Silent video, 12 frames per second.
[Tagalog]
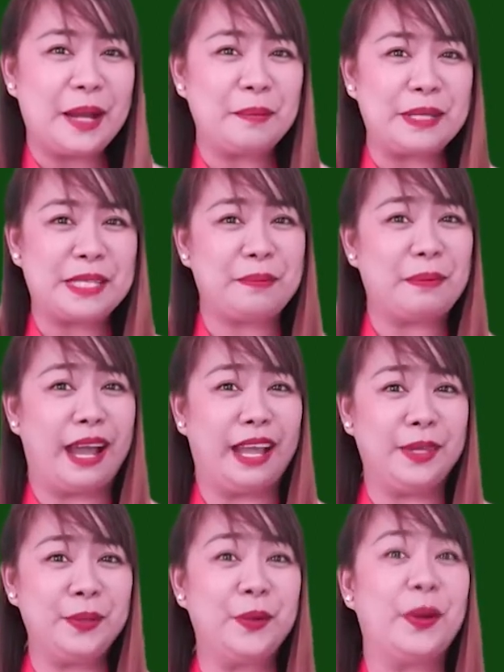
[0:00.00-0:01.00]
tang
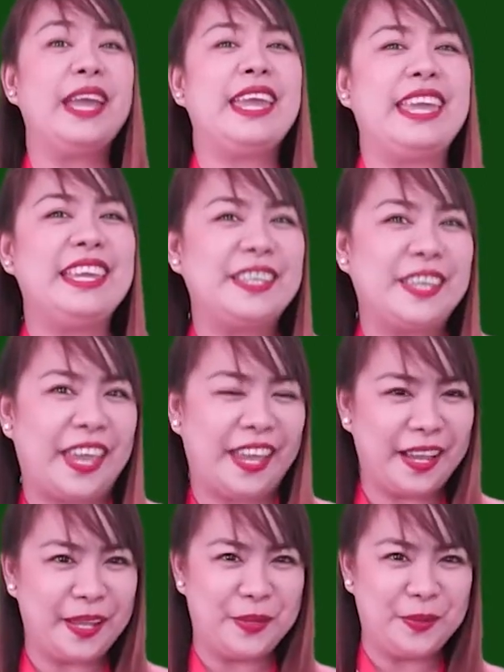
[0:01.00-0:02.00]
pasibayo, ingke
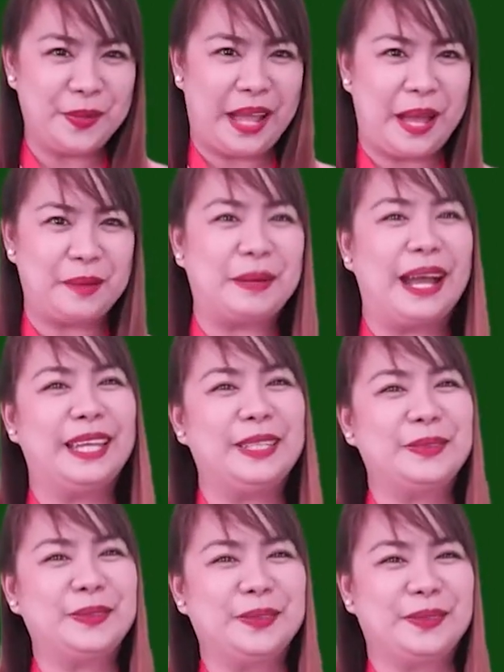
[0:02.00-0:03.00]
kayong
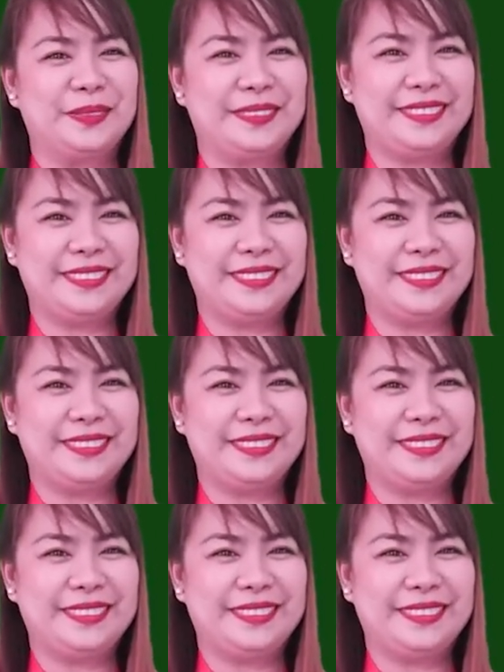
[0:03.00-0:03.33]
abalo.